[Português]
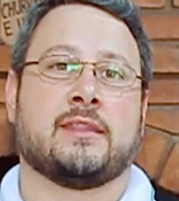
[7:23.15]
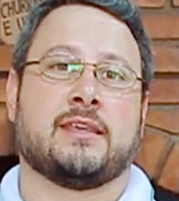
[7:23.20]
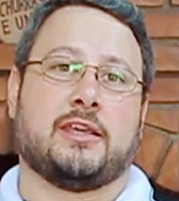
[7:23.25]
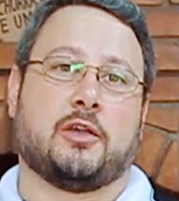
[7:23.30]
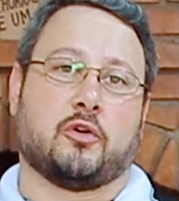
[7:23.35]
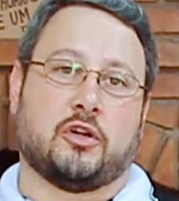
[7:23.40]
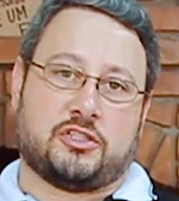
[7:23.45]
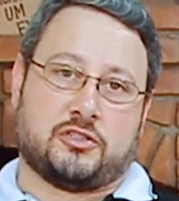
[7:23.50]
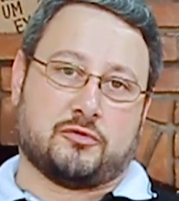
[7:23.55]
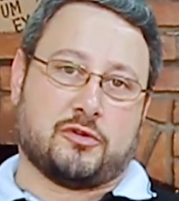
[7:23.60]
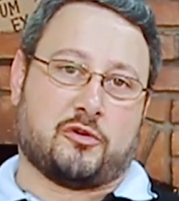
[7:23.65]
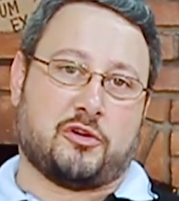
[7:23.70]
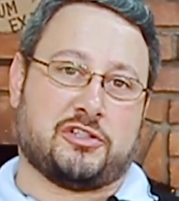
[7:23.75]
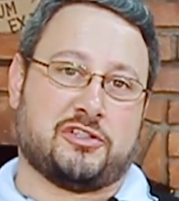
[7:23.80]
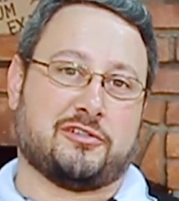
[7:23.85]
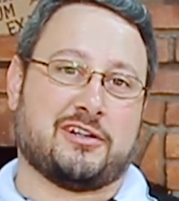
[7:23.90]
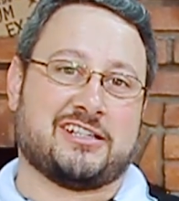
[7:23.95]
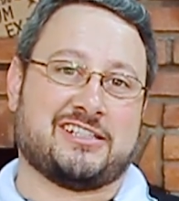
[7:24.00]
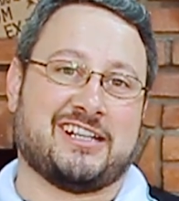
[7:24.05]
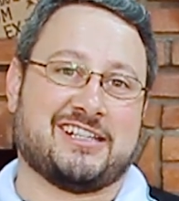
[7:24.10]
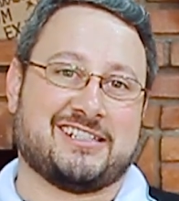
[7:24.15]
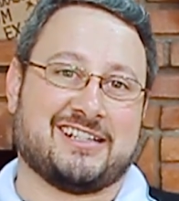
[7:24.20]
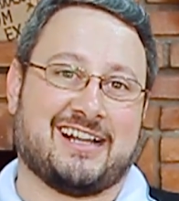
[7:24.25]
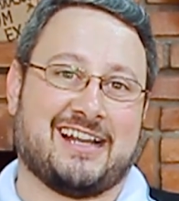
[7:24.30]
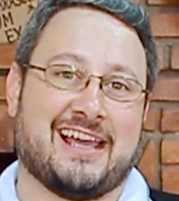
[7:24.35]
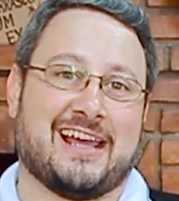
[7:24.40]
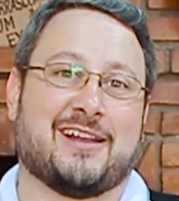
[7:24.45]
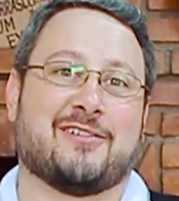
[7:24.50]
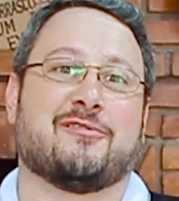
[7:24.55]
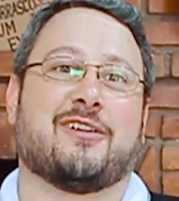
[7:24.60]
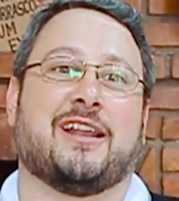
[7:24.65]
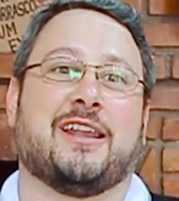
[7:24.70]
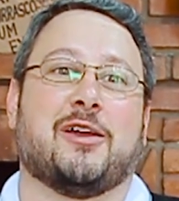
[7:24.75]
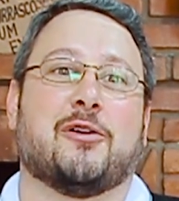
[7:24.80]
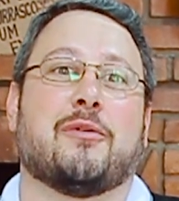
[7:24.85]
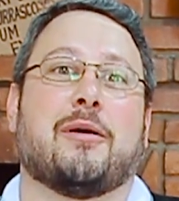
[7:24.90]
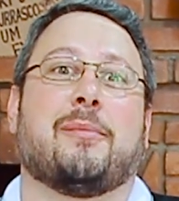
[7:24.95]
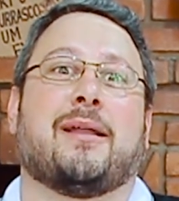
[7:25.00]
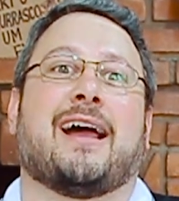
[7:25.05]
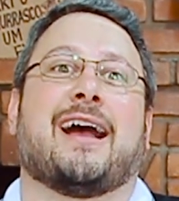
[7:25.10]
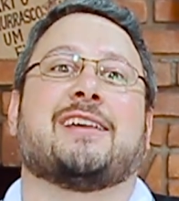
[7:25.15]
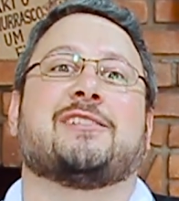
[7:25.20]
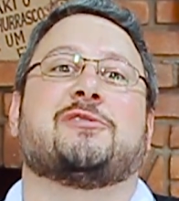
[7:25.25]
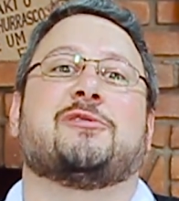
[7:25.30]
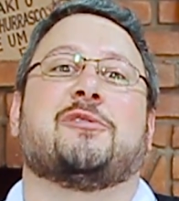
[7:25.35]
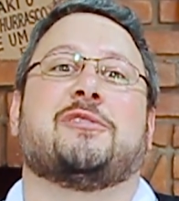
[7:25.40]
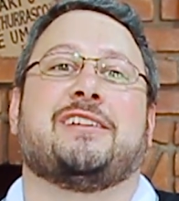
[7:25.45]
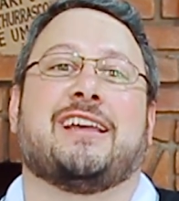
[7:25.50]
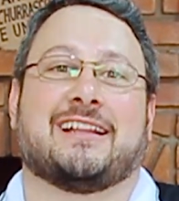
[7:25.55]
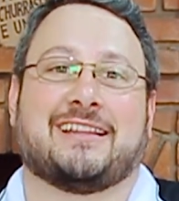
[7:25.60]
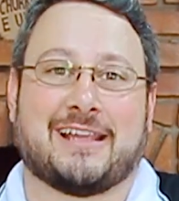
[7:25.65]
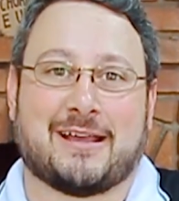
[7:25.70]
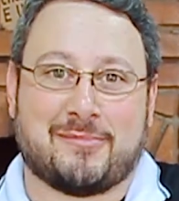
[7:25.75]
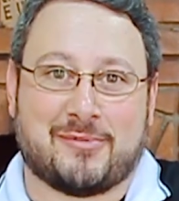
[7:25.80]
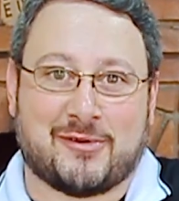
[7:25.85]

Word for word: e continue curtindo a gente, galera. Valeu, um abraço e até a